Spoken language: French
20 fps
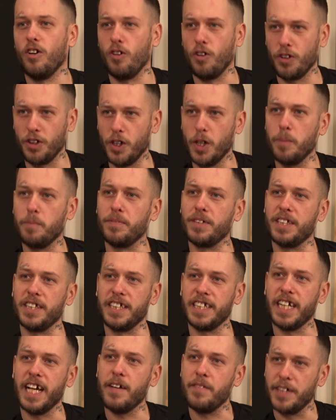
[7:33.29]
on a
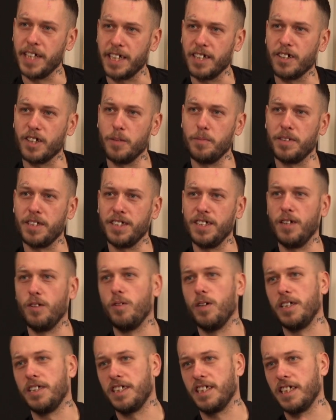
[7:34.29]
opté avec le comité des
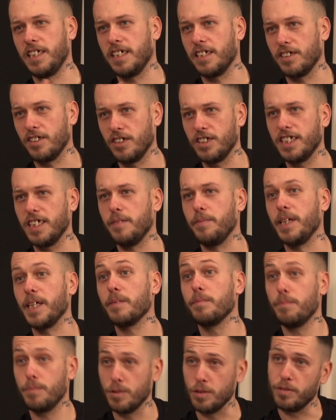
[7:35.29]
loisirs de
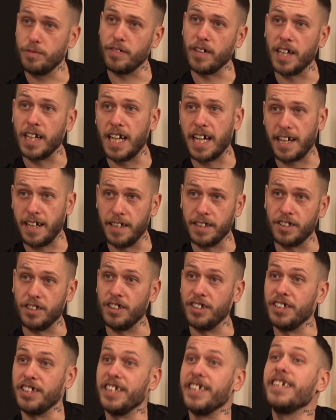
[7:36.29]
Québec pour faire la ah,
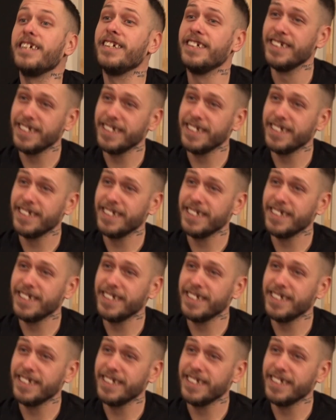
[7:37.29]
randonnée.